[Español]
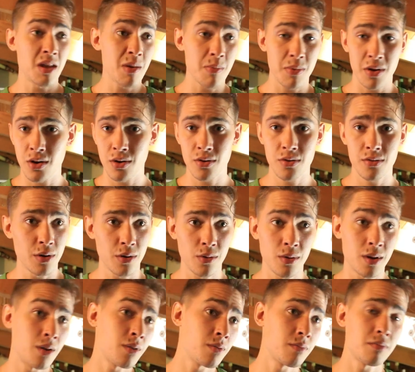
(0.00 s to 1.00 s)
típico. Pues
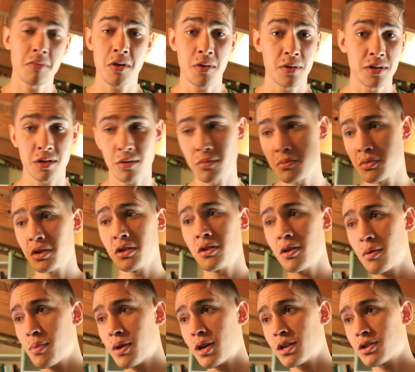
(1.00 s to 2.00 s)
bueno, vamos a hacer un poquito
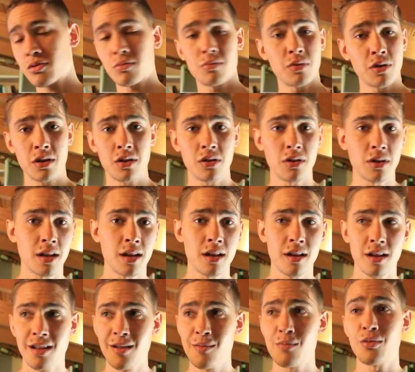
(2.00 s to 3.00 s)
de pecho, un poquito de,
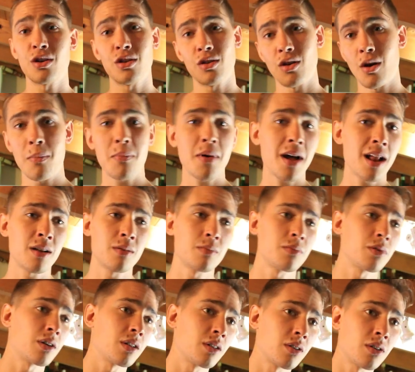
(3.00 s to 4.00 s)
un poquito de espalda, un
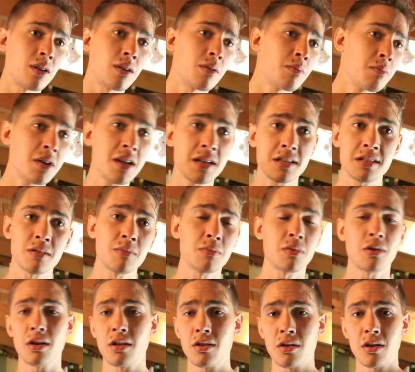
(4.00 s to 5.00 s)
poquito de bíceps, un
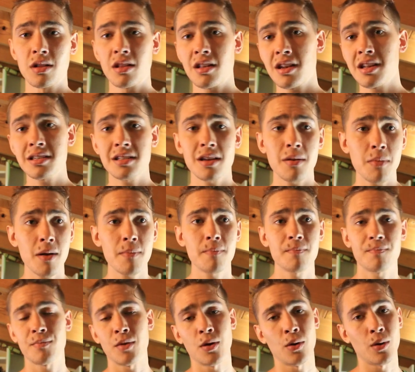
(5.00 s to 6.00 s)
poquito de tríceps,
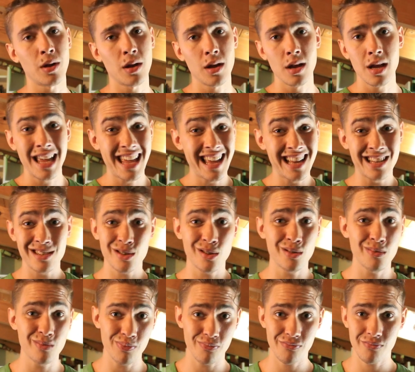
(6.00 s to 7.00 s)
me voy.
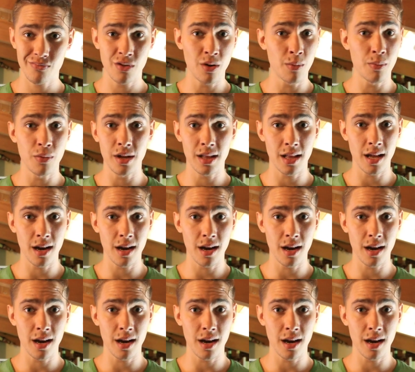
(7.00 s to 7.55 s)
Eso no puede